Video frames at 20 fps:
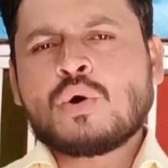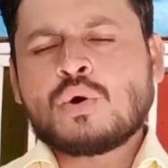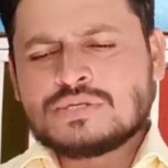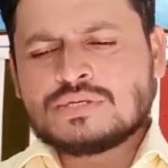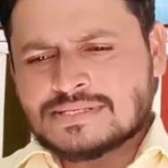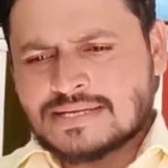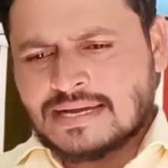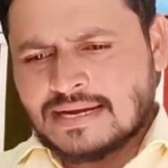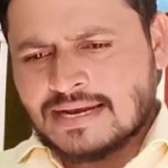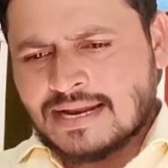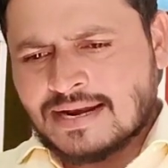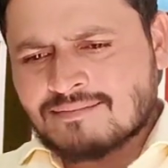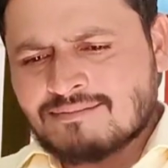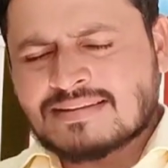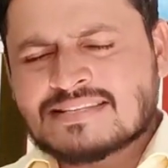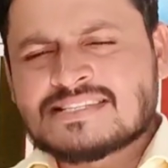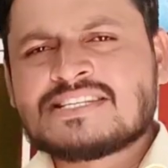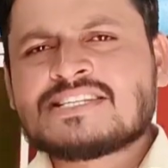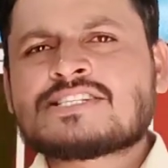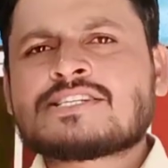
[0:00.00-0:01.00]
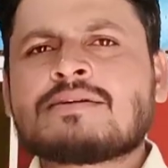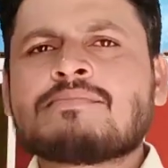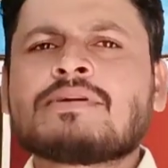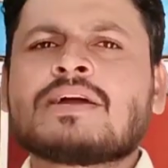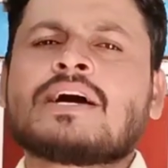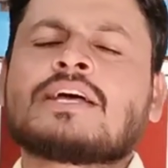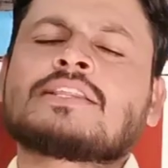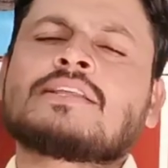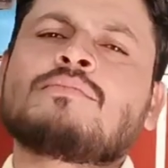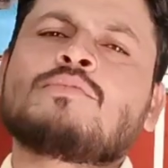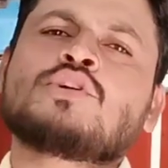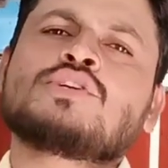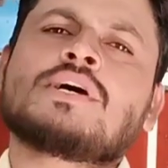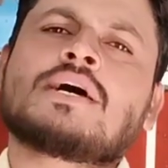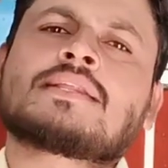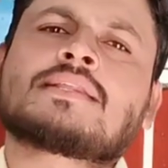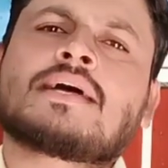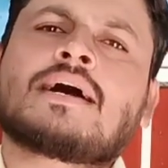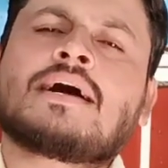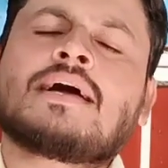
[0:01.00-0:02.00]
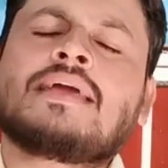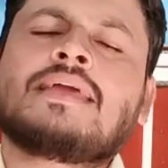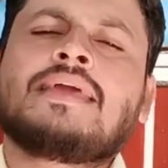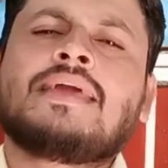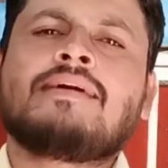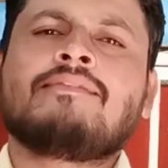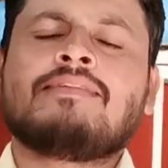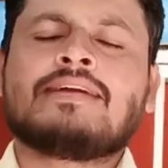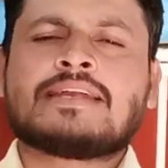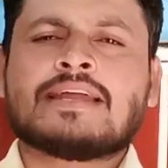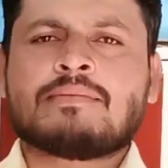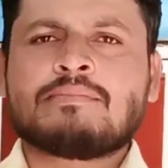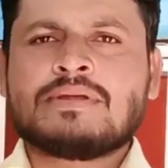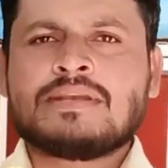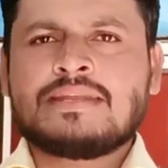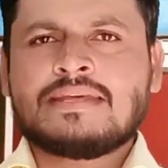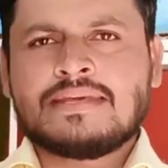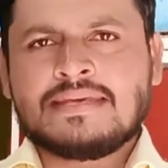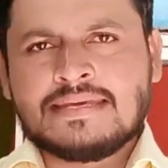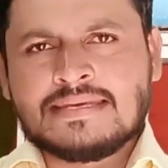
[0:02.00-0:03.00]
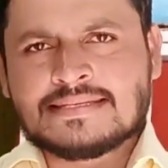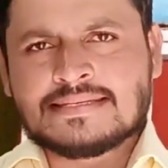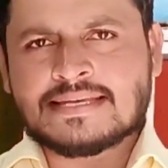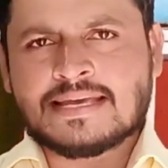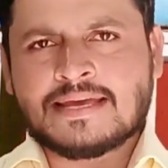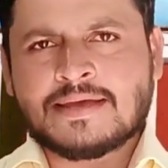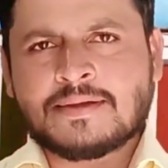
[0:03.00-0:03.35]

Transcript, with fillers: इसका नर्वस सिस्टम भी ख़त्म हो जाता ये विटामिन ई e से